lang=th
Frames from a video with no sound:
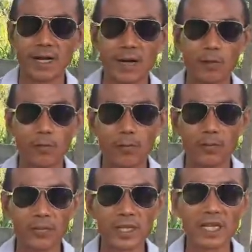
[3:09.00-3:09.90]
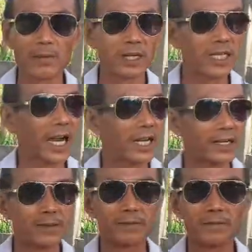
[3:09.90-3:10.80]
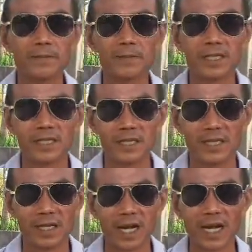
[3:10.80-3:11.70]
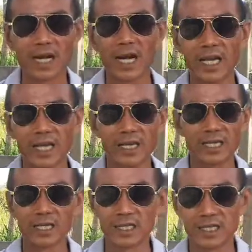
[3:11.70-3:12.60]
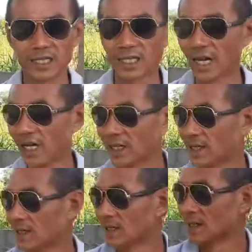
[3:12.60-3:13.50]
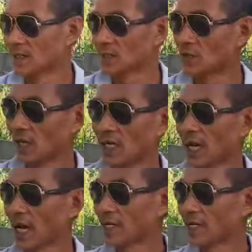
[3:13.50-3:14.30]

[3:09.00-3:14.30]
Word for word: เอาเป็นธรรมชาติ ใครจะช่วยเหลือ